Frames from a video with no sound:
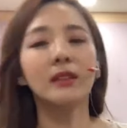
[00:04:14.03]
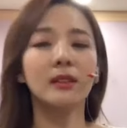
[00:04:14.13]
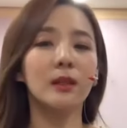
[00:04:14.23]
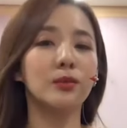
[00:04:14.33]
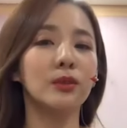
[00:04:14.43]

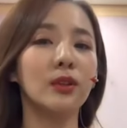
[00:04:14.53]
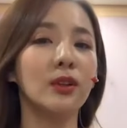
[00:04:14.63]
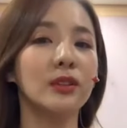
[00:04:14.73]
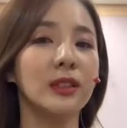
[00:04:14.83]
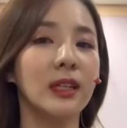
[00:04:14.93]
발등에 음, 불
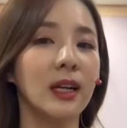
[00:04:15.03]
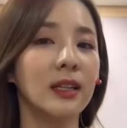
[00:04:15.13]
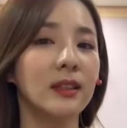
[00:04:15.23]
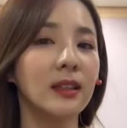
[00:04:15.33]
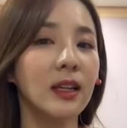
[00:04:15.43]

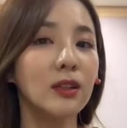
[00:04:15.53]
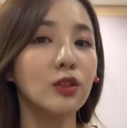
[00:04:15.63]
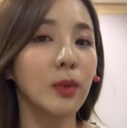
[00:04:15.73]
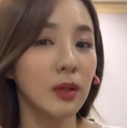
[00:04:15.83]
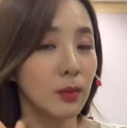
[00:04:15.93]
떨어지니까 할
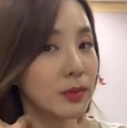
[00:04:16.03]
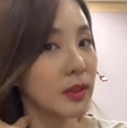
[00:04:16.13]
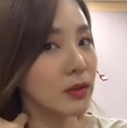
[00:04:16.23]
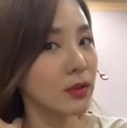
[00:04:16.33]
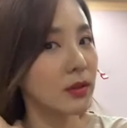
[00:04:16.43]
수밖에
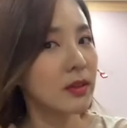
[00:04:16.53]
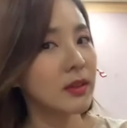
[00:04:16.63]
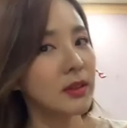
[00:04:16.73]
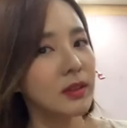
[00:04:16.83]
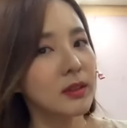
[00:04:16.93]
없더라고요.
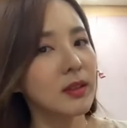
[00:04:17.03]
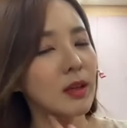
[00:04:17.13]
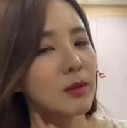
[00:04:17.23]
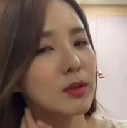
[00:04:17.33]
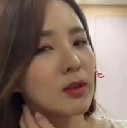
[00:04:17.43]
근데
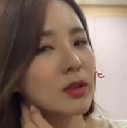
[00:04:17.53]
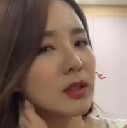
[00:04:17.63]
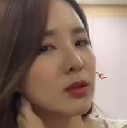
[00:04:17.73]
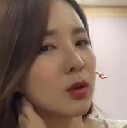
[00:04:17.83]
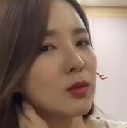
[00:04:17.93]
하면서
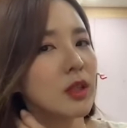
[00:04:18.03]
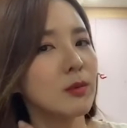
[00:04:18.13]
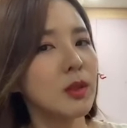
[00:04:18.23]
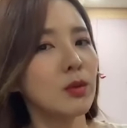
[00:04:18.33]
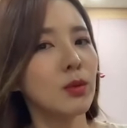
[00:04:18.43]
사실 너무
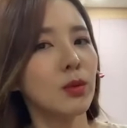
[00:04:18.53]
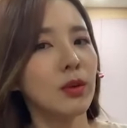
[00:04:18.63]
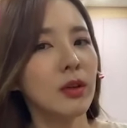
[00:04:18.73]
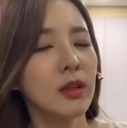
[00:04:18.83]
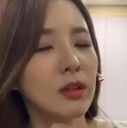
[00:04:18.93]
재밌고
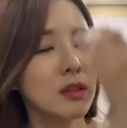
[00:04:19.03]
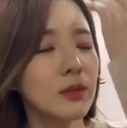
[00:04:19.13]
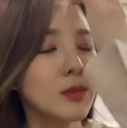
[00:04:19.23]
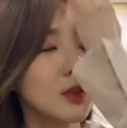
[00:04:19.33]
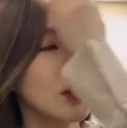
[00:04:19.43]

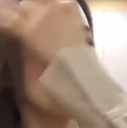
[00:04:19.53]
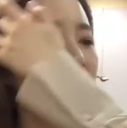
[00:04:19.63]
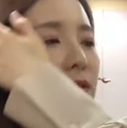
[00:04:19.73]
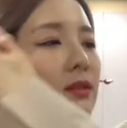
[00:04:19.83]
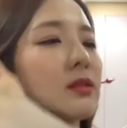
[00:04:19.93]
힘든
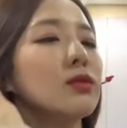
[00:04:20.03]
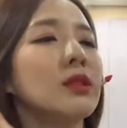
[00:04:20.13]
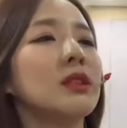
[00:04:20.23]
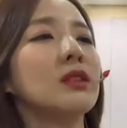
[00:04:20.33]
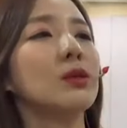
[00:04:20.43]
거는
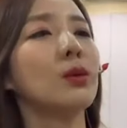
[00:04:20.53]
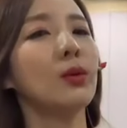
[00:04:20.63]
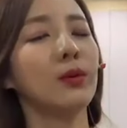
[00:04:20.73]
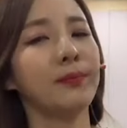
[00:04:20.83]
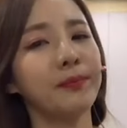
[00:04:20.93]
둘째
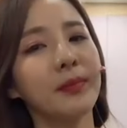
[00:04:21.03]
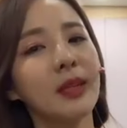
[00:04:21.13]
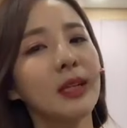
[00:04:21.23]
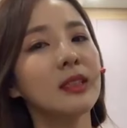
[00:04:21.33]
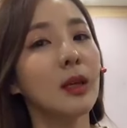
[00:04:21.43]
치고
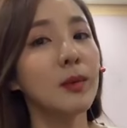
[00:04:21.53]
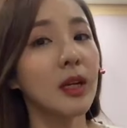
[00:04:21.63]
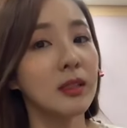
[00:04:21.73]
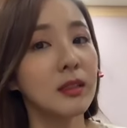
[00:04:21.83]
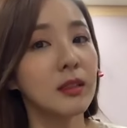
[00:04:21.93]
일단
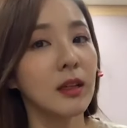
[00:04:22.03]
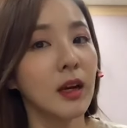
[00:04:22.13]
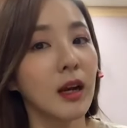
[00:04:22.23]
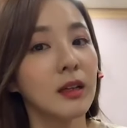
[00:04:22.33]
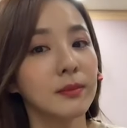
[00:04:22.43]
재미가
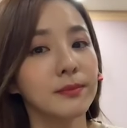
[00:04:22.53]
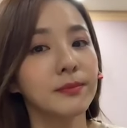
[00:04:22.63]
있으니까